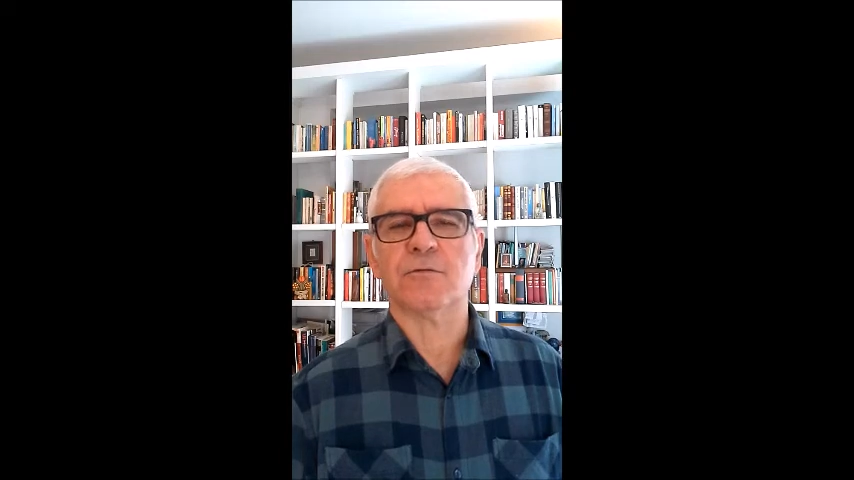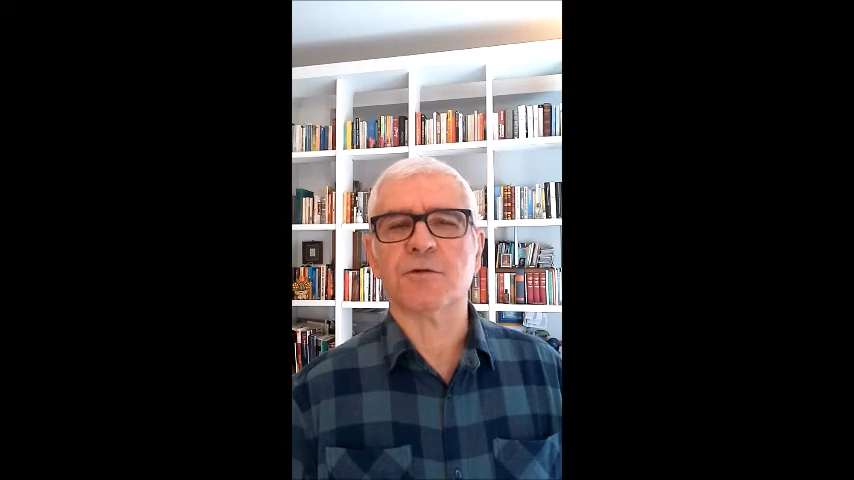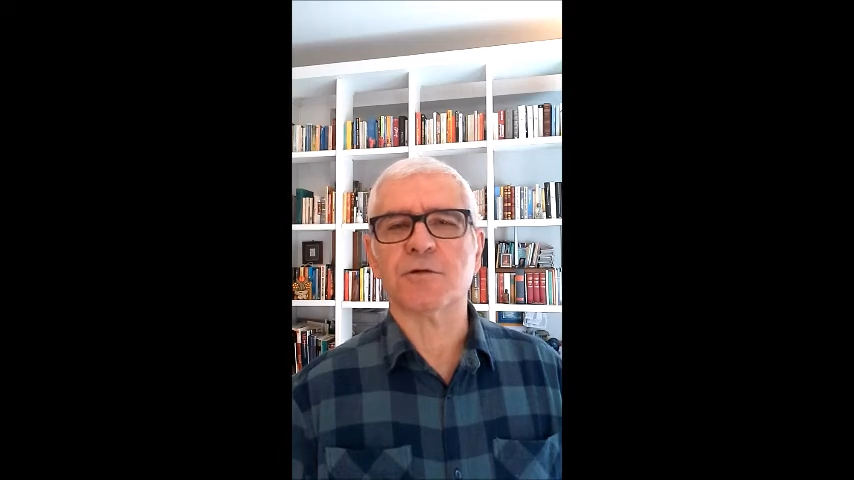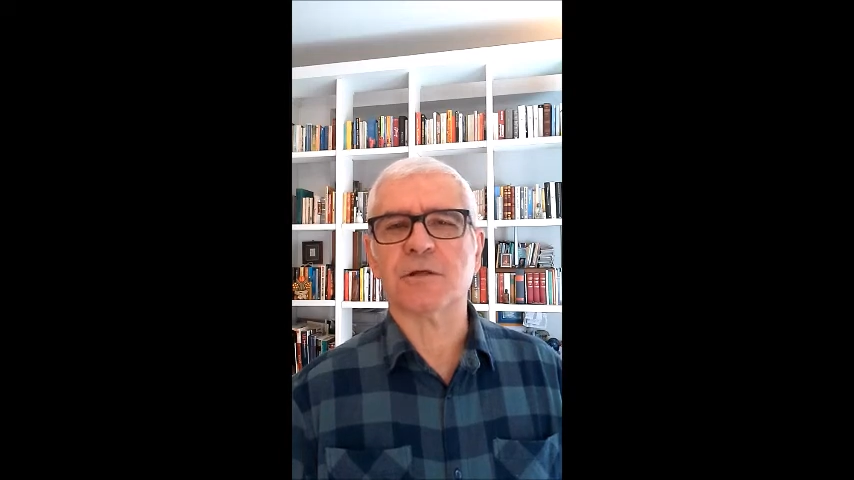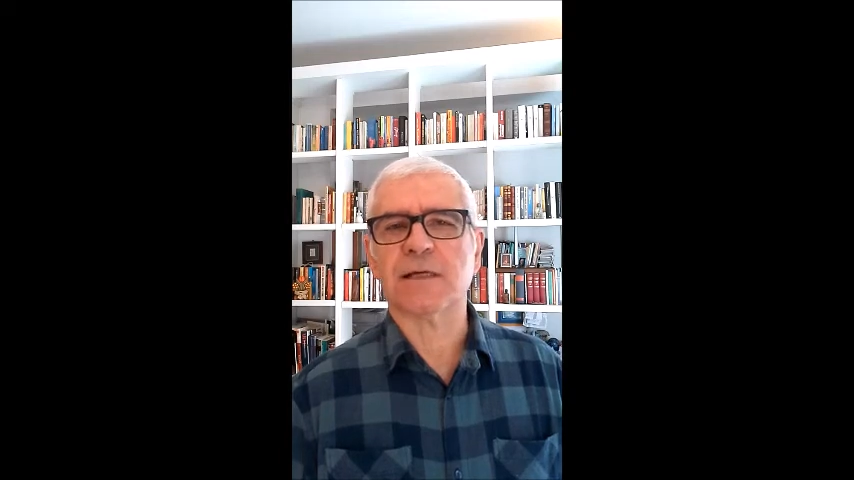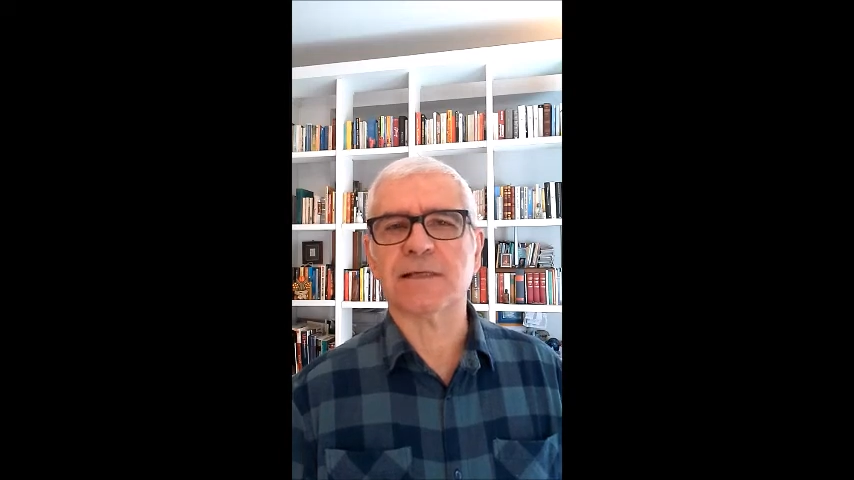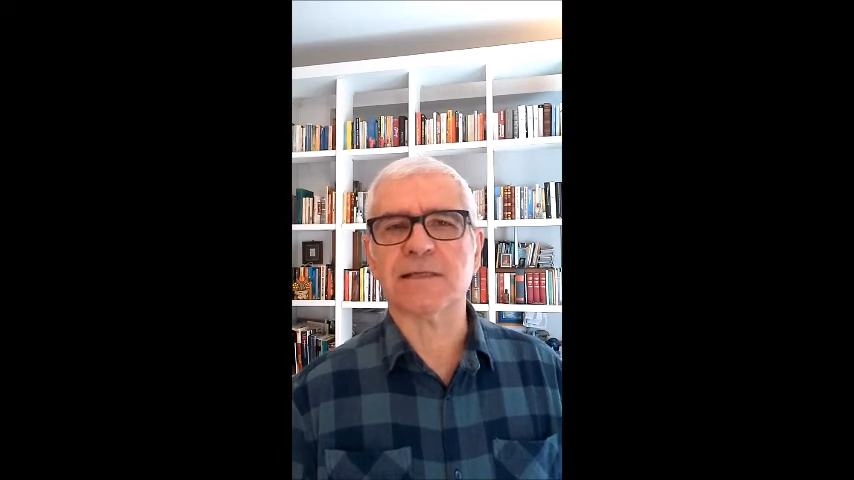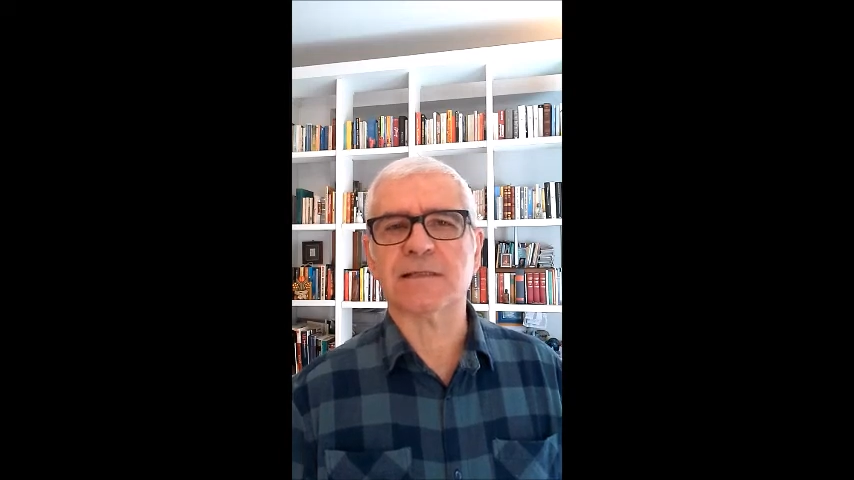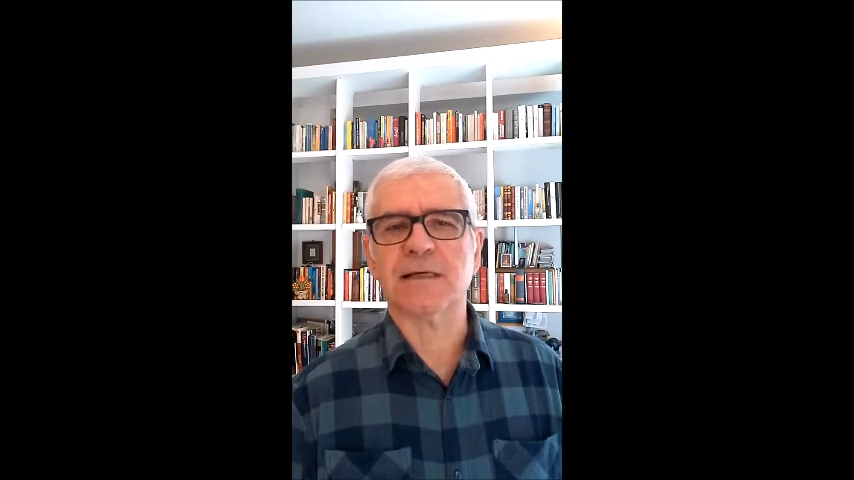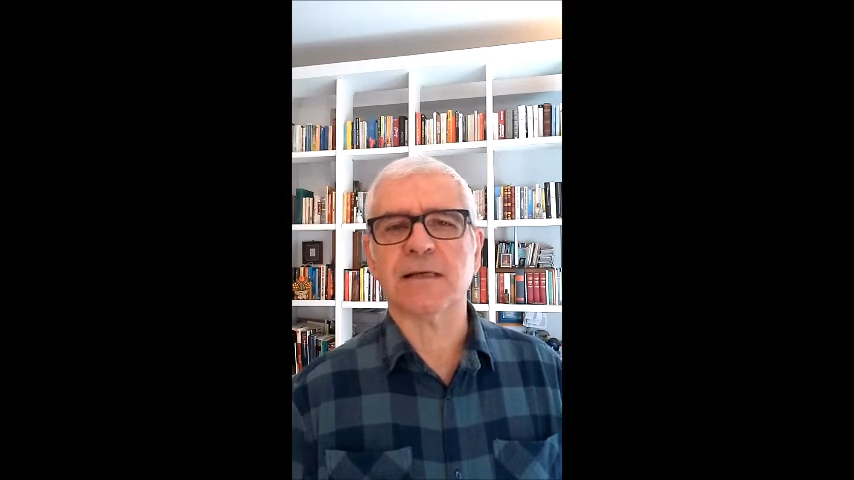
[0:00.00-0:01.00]
un
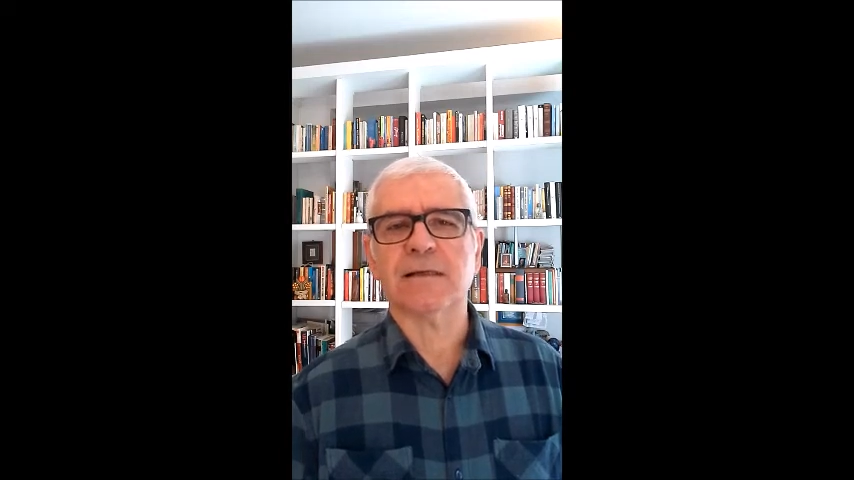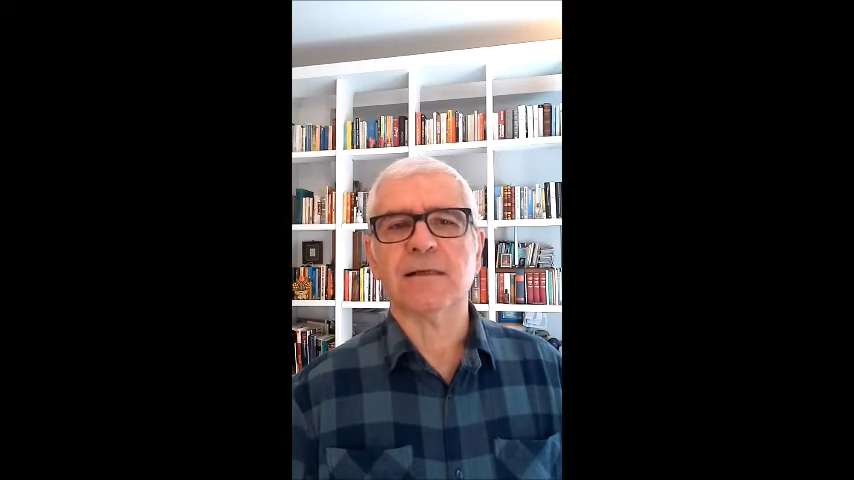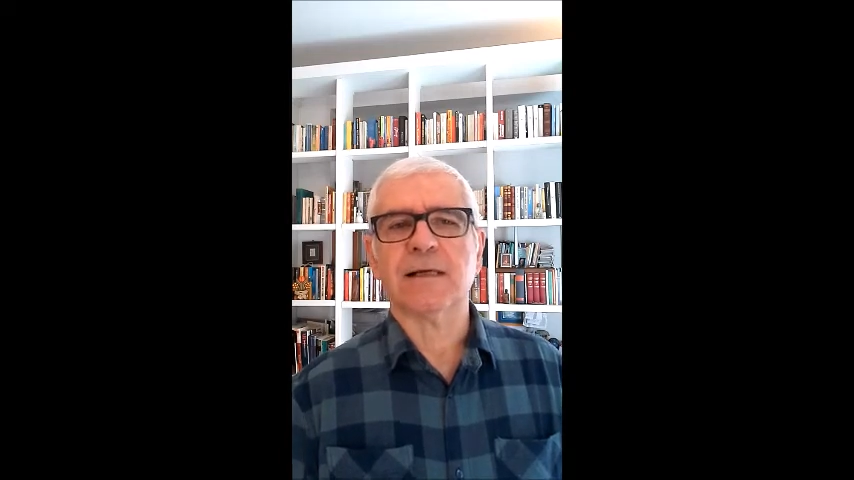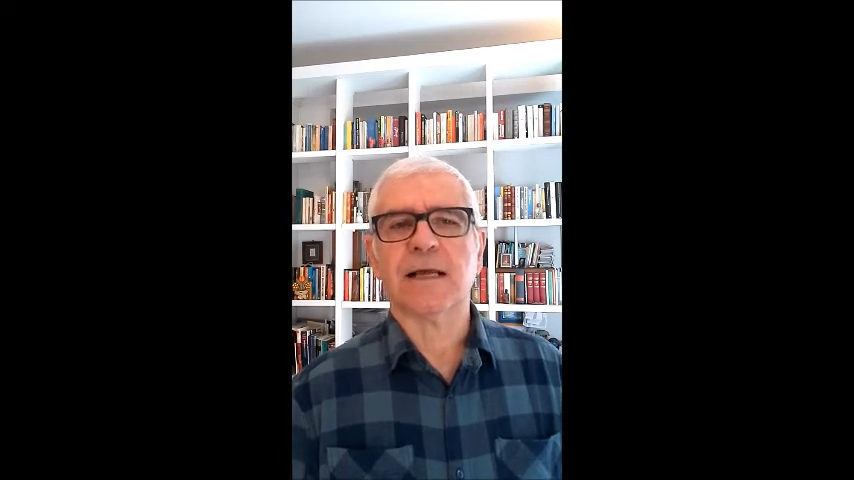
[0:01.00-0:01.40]
giornalista